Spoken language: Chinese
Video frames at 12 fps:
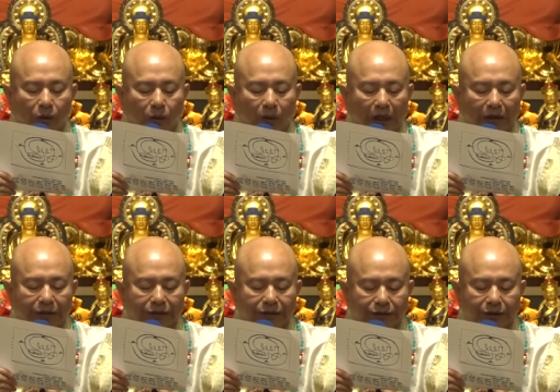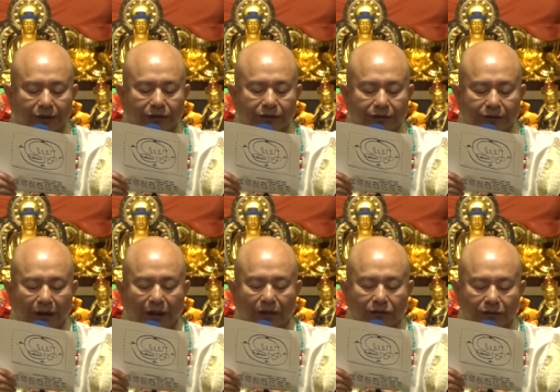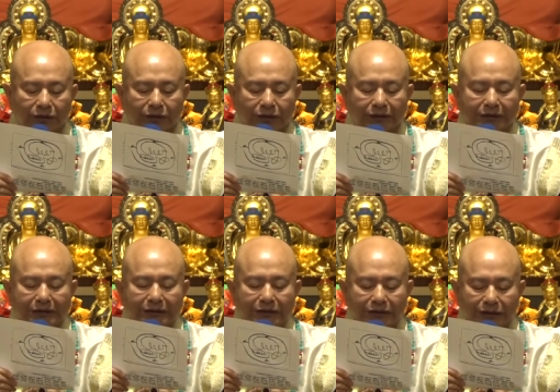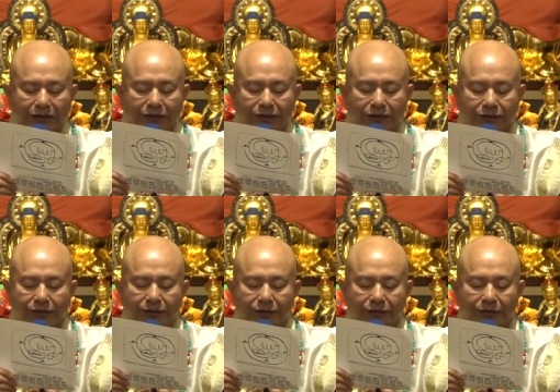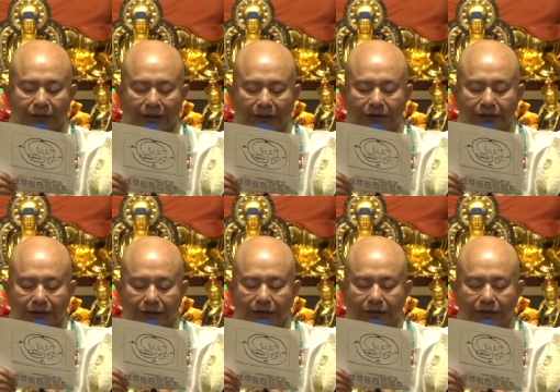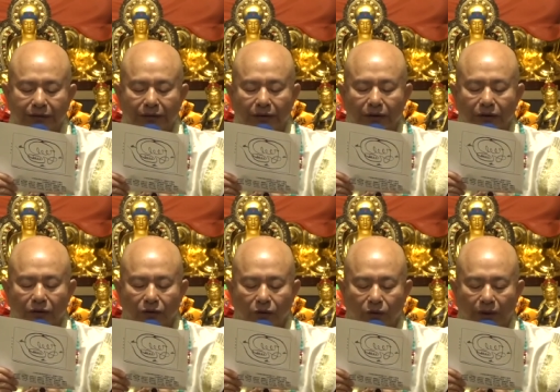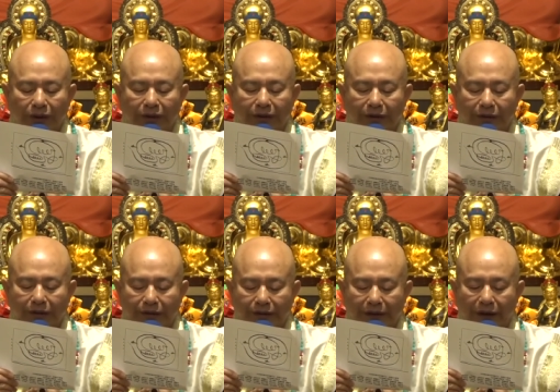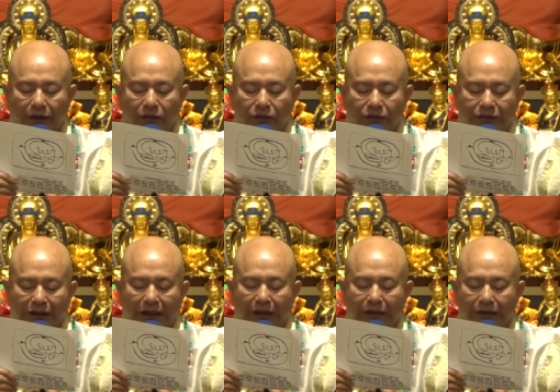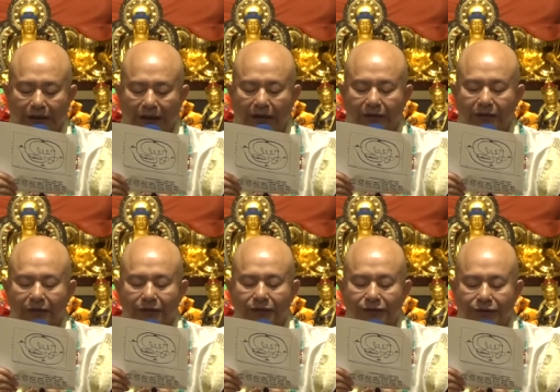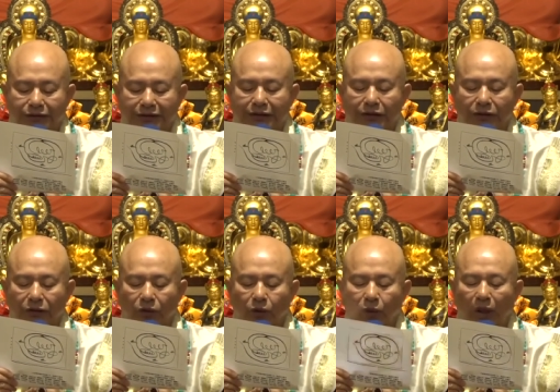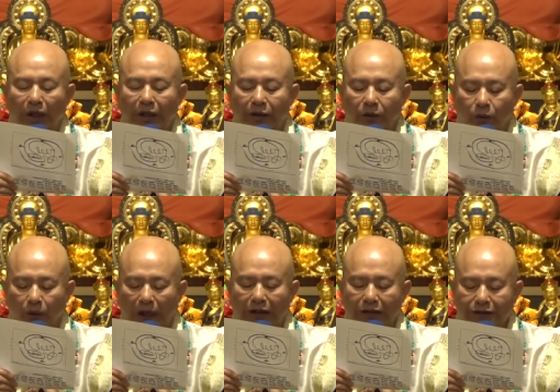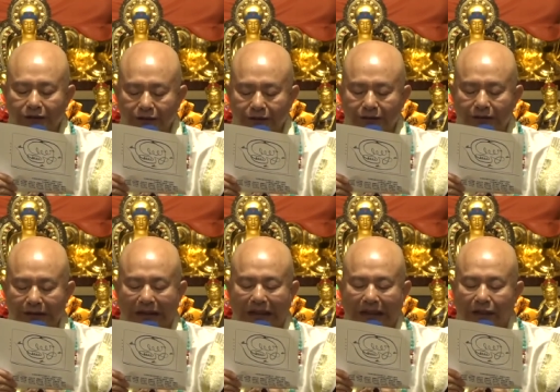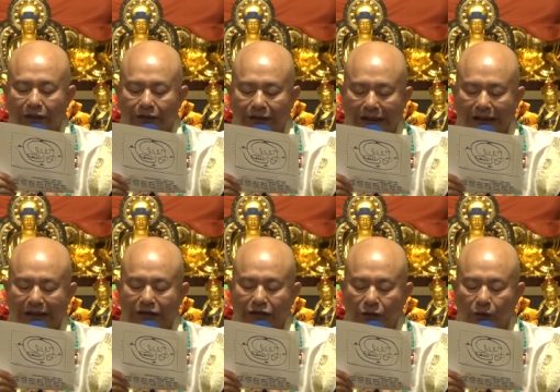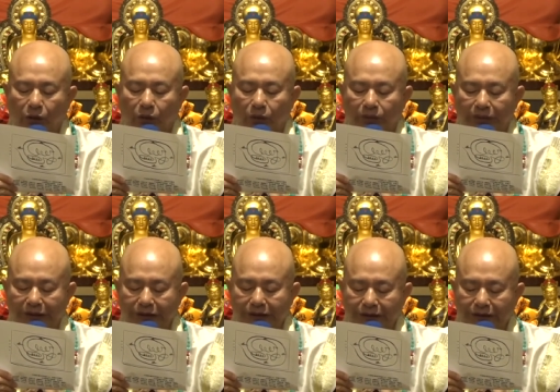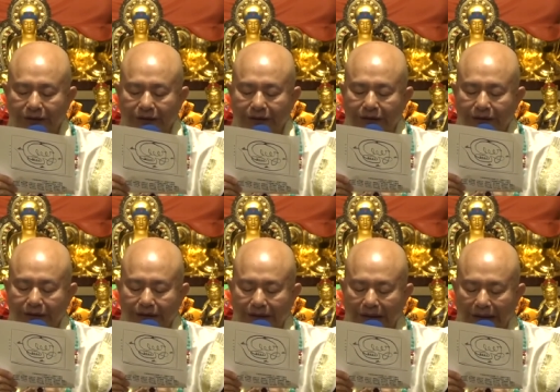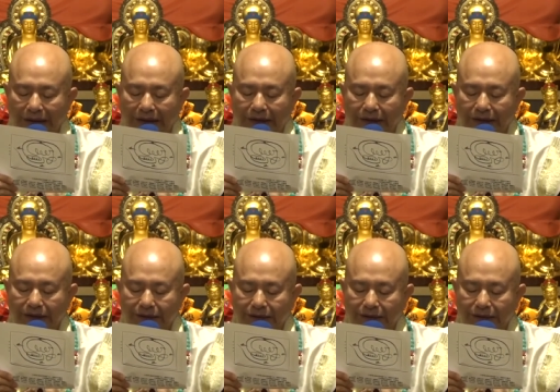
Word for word: 万神朝礼，一时雷霆，鬼妖上胆，精怪王行，内有霹雳，雷